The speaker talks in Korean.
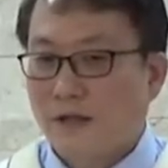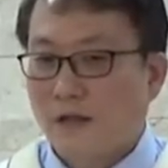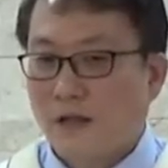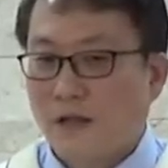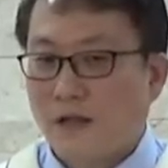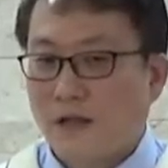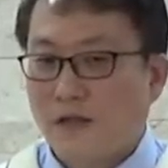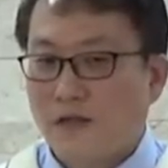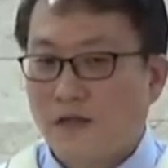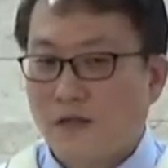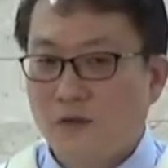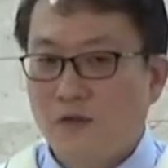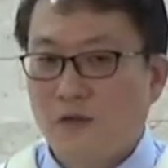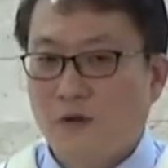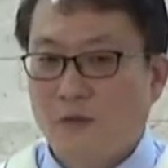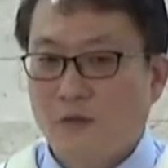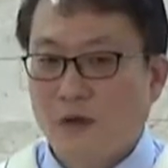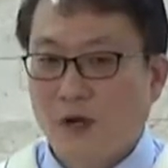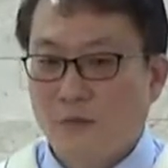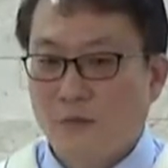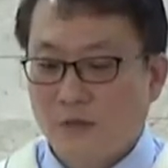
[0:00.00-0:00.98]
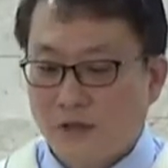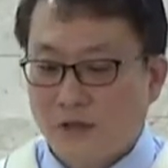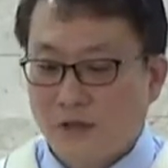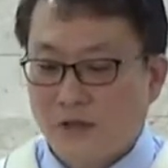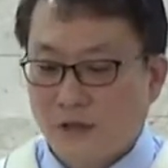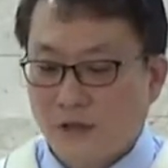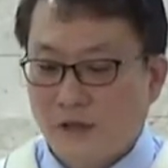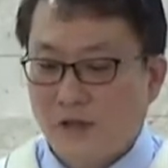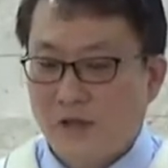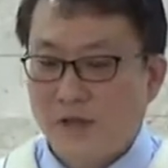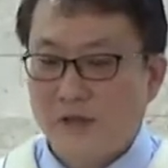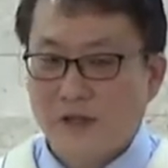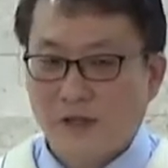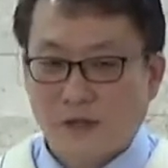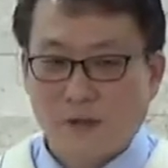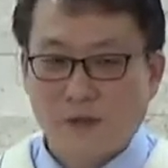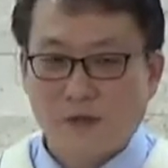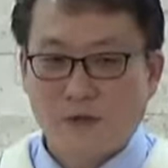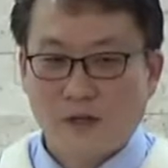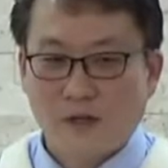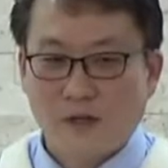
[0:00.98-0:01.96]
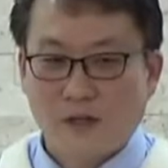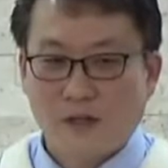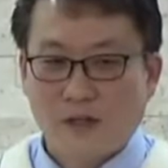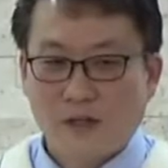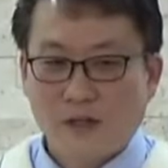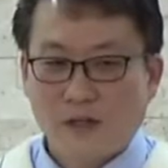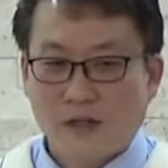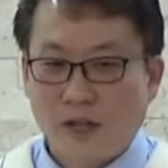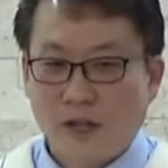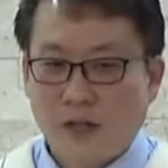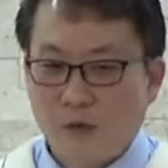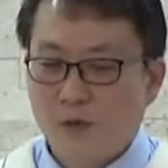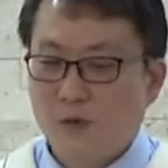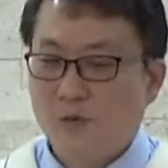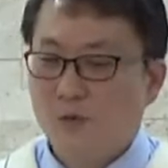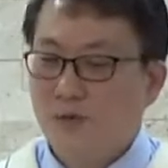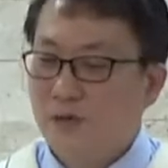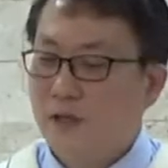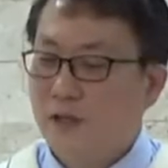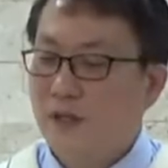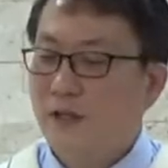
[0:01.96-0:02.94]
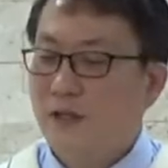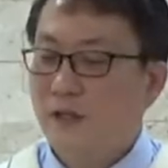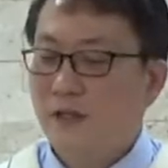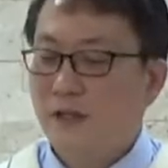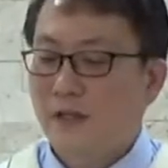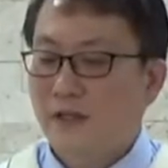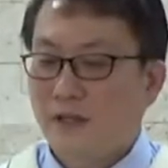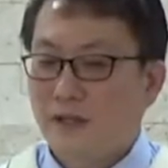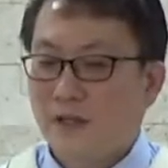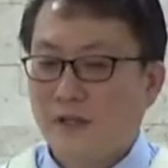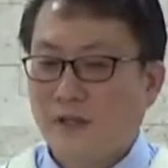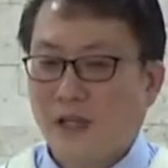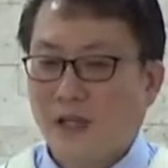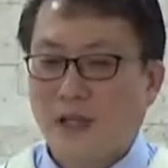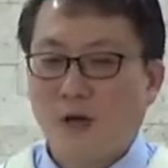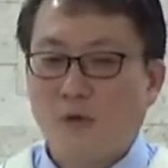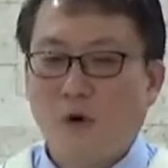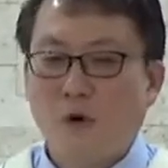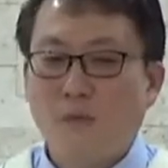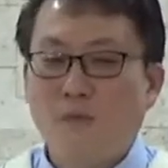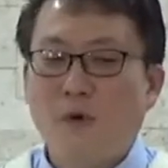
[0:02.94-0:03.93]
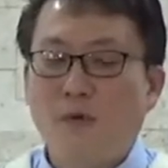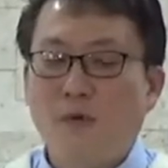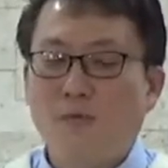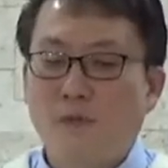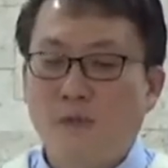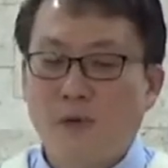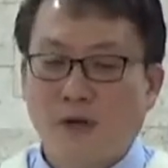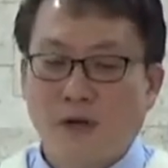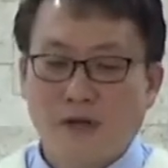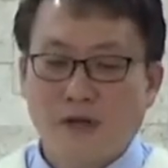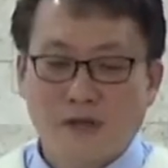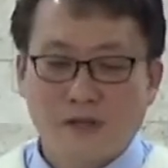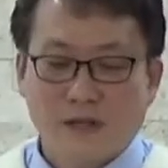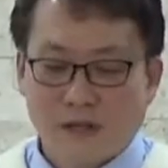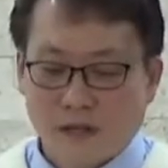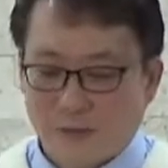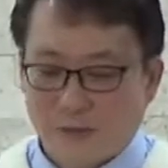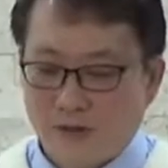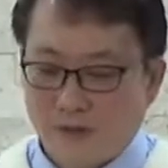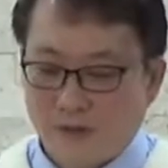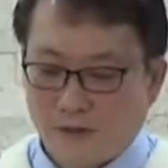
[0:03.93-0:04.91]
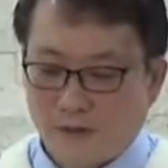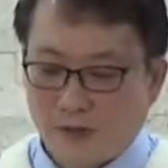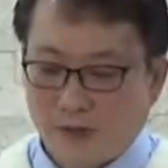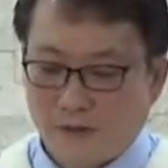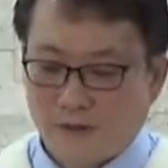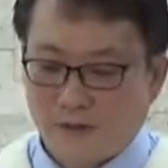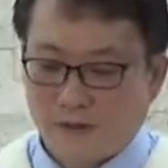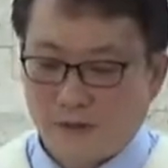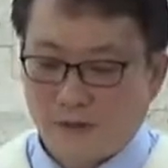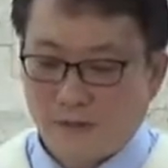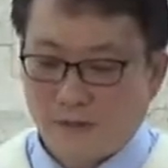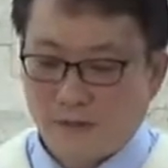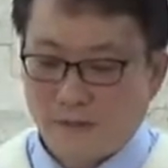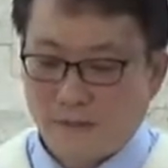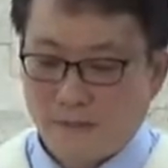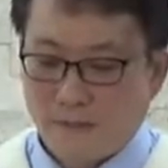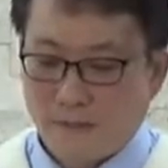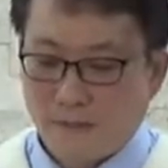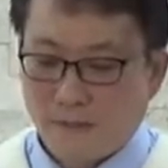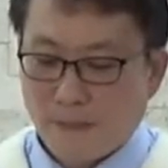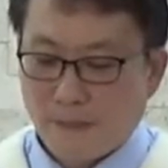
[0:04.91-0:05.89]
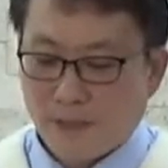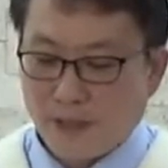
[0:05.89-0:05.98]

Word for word: 야, 신경 과민증에 걸린 사람들의 대부분이 다 원망 불평하는 사람들이었다는 거예요.